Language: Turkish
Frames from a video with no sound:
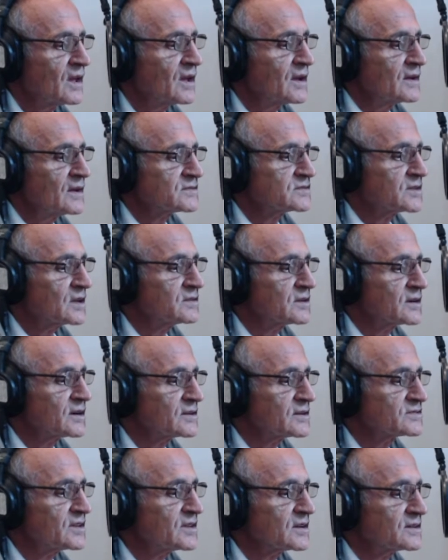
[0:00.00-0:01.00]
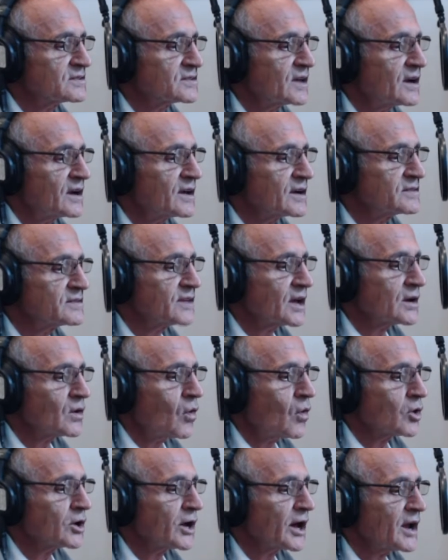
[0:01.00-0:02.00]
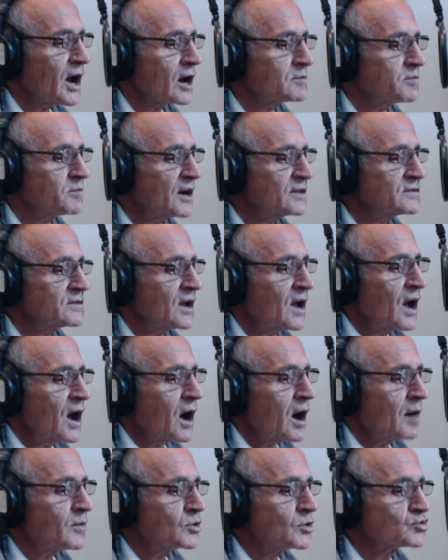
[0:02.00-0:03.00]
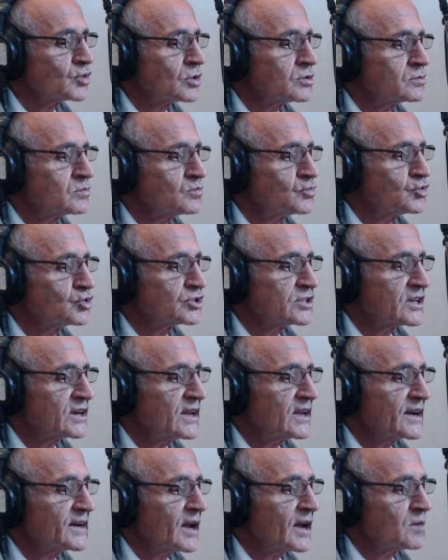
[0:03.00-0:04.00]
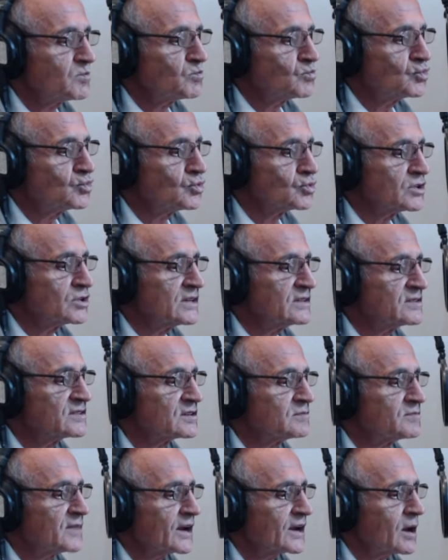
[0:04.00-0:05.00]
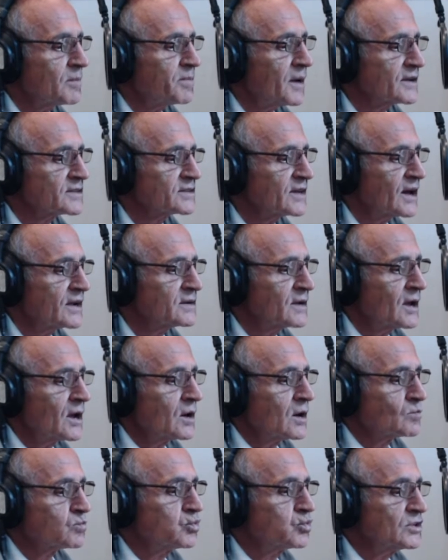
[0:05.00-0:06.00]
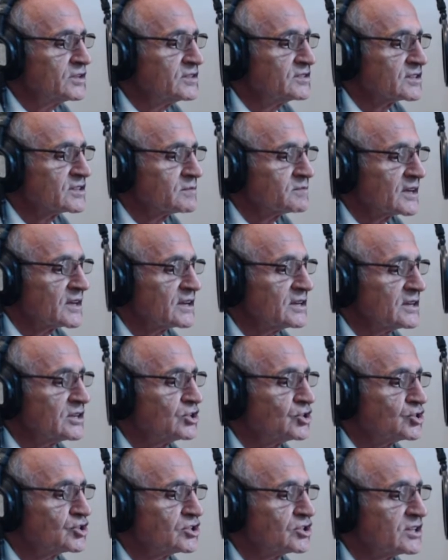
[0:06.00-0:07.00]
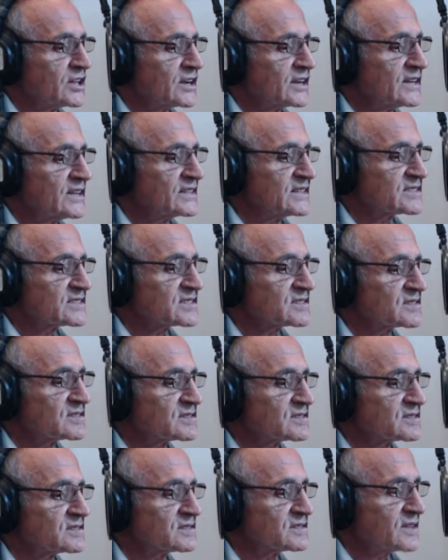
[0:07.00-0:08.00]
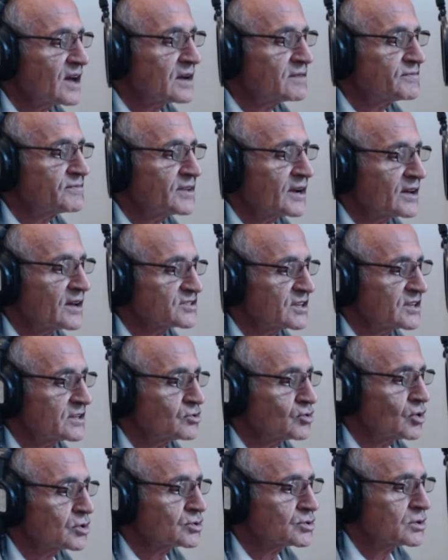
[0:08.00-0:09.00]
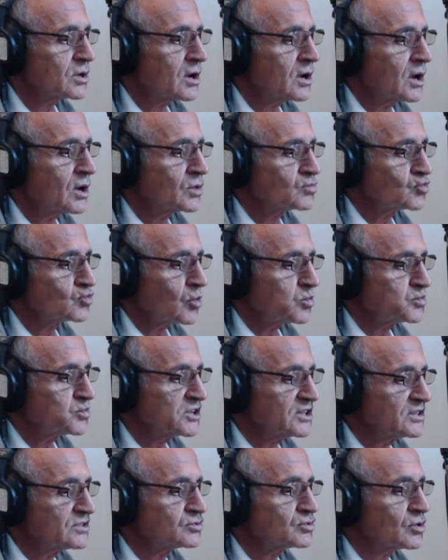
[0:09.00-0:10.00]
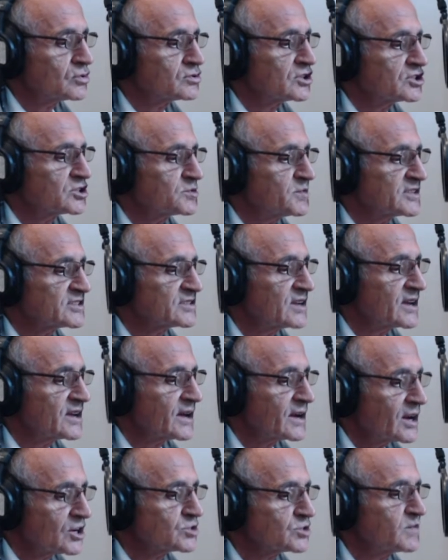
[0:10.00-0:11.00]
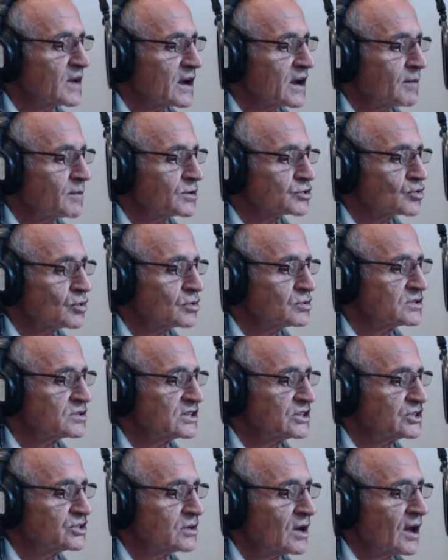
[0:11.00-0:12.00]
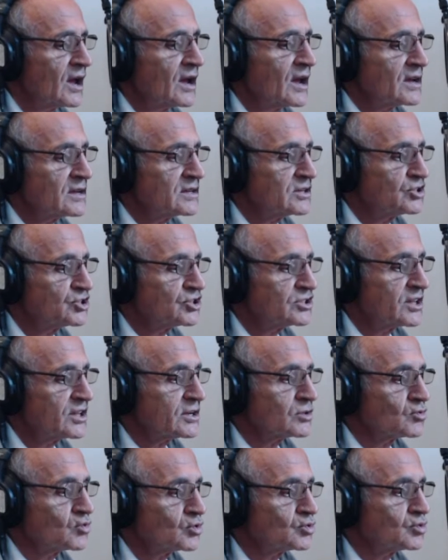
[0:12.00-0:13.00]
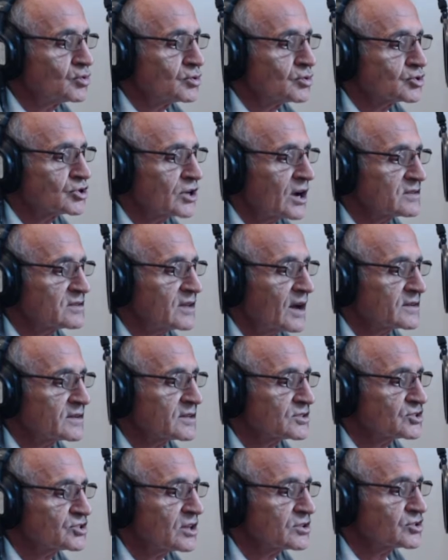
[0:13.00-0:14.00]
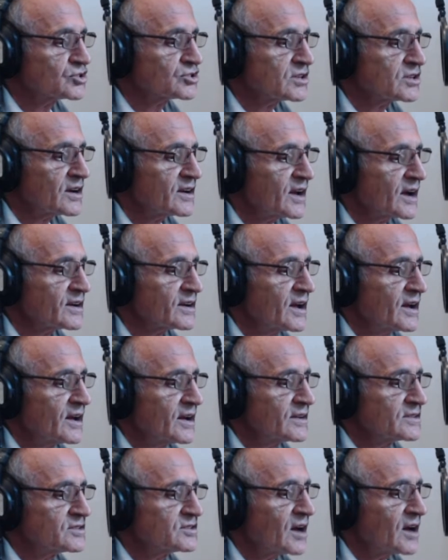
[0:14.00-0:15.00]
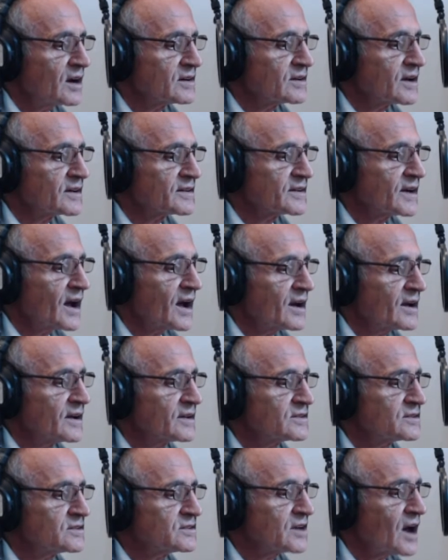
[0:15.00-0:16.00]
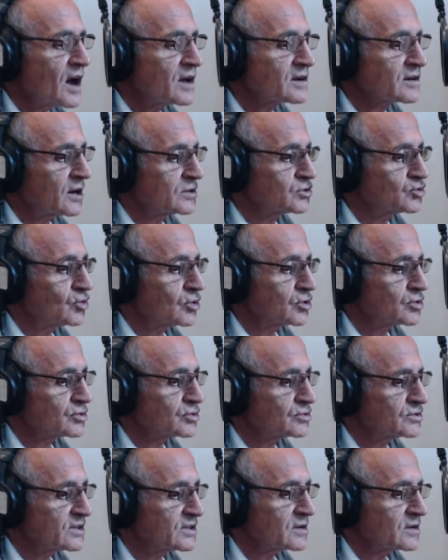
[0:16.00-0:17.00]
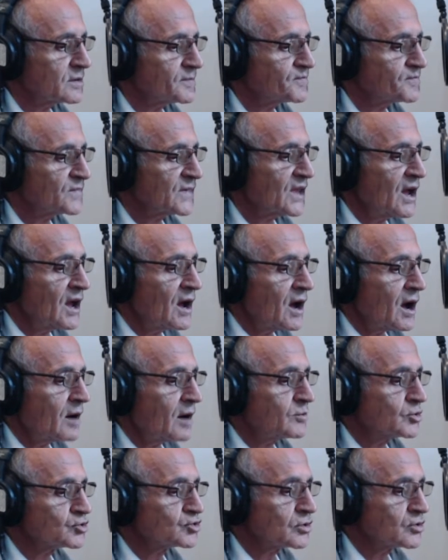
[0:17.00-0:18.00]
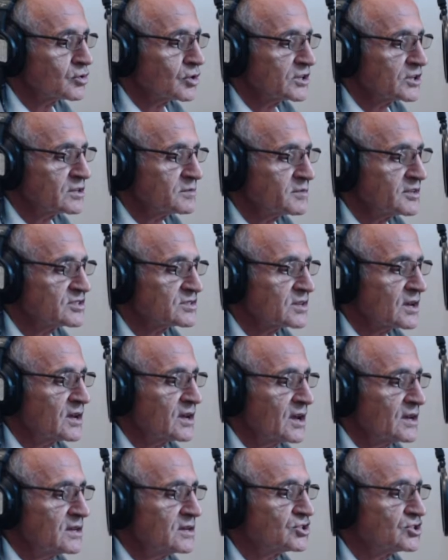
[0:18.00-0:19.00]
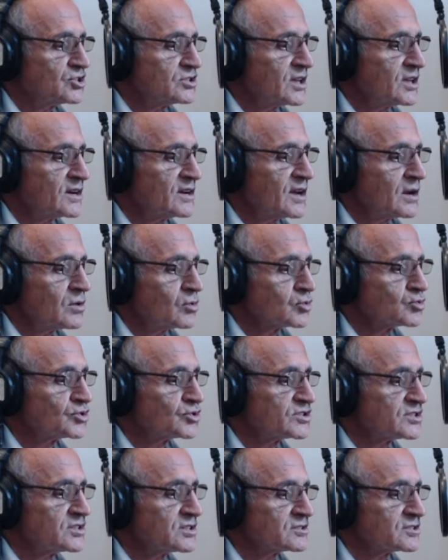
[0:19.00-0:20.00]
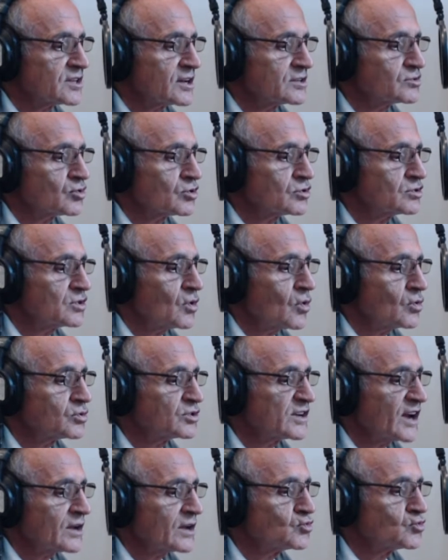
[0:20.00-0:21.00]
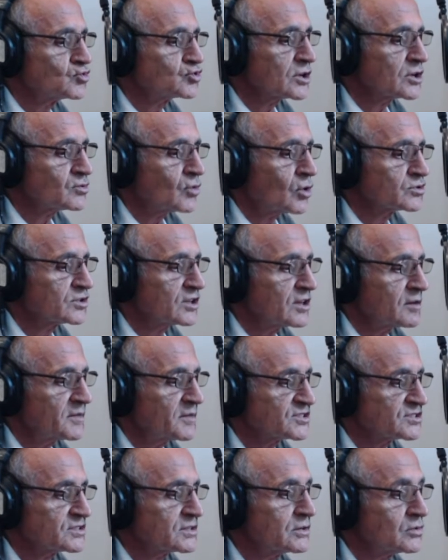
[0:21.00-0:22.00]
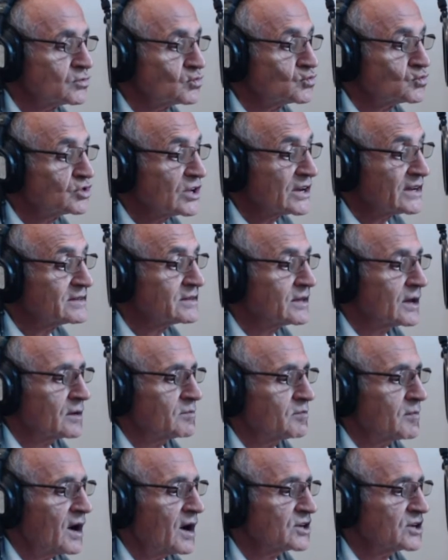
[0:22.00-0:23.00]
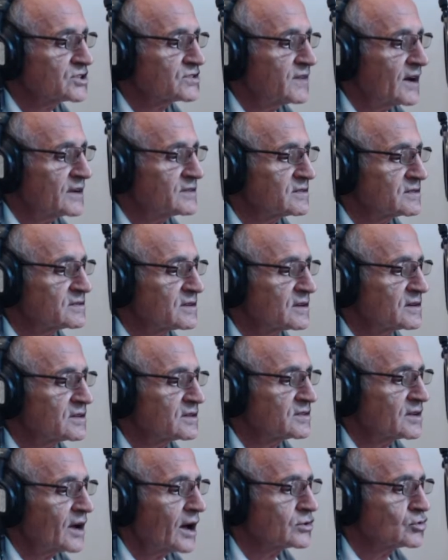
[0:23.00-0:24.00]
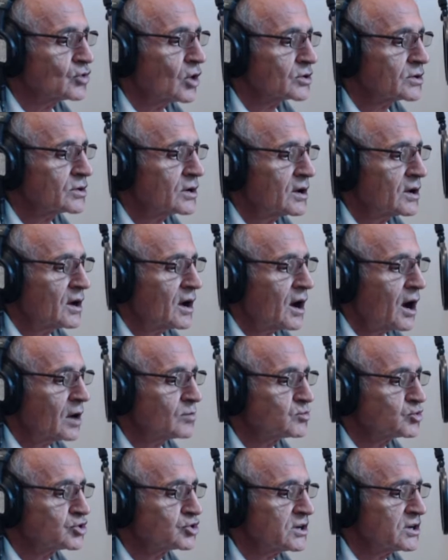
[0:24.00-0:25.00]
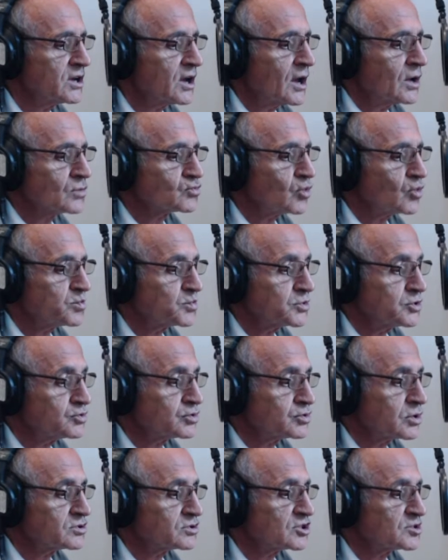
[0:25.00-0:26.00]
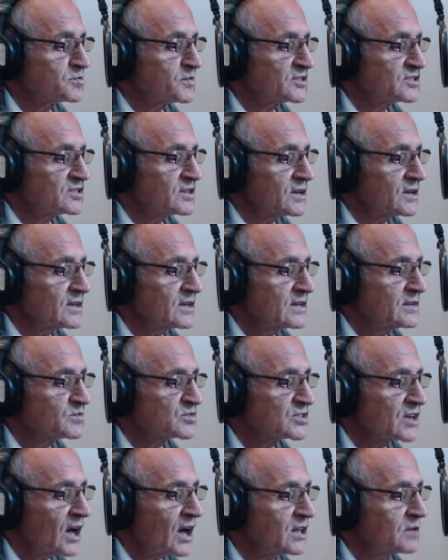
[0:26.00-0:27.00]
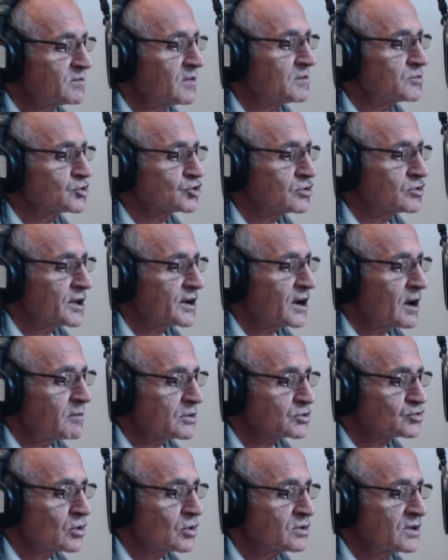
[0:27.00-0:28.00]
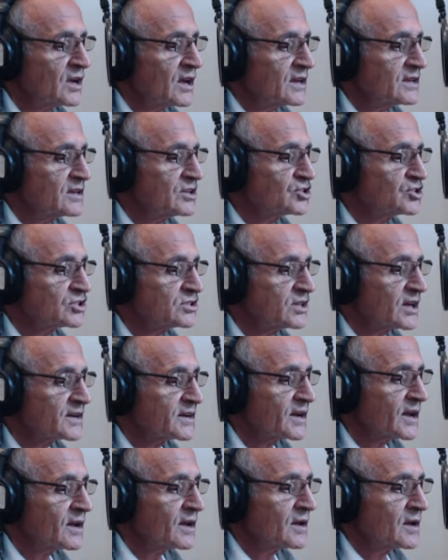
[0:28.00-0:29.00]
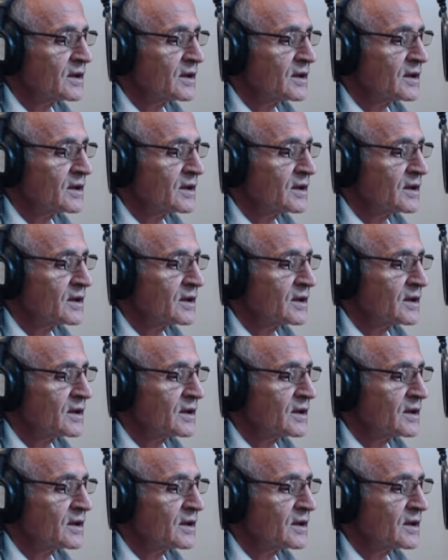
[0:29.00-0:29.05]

Sendikanın sekreterlerinden Orhan Akman, Amazon müşterilerine büyük indirimler yaparken bu indirimleri işçilerinin sırtından finanse ediyor. Toplu iş sözleşmesine yanaşmayan Amazon, iş, işçileri kötü şartlarda çalıştırarak karlarına kar katıyor dedi. Amazon yönetimi ise işçilerine lojistik sektöründe ödenen ücret ortalamasının üzerinde maaş verdiklerini iddia ediyor. Halbuki toplu iş sözleşmesi imzalamamış olan Amazon işçilerine